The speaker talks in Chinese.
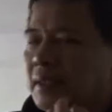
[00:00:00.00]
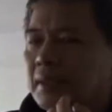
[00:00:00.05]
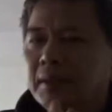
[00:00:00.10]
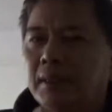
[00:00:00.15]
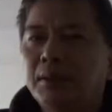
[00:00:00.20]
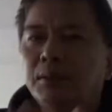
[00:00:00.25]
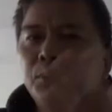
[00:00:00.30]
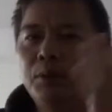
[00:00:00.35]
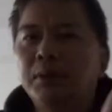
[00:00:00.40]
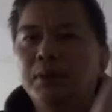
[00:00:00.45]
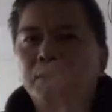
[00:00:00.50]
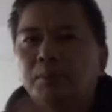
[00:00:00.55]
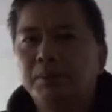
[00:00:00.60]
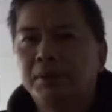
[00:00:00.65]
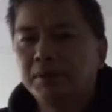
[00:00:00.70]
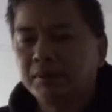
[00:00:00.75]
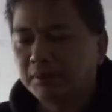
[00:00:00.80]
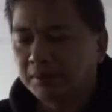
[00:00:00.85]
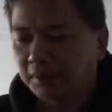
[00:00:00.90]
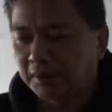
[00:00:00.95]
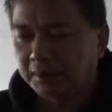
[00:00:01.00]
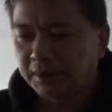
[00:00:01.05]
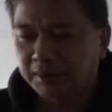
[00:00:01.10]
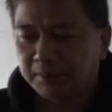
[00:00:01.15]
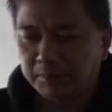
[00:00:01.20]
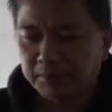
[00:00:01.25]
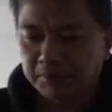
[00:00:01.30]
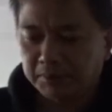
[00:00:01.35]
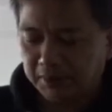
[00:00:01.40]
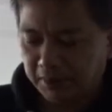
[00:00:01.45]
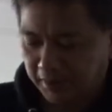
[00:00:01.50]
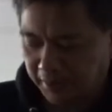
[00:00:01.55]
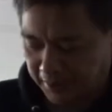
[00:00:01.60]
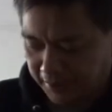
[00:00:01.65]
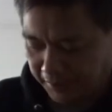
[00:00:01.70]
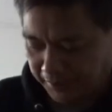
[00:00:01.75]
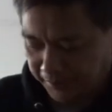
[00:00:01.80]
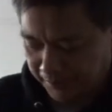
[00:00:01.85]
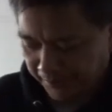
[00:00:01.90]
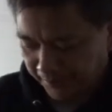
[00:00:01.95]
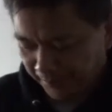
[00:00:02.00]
咱说也说不清楚到底什么东西啊，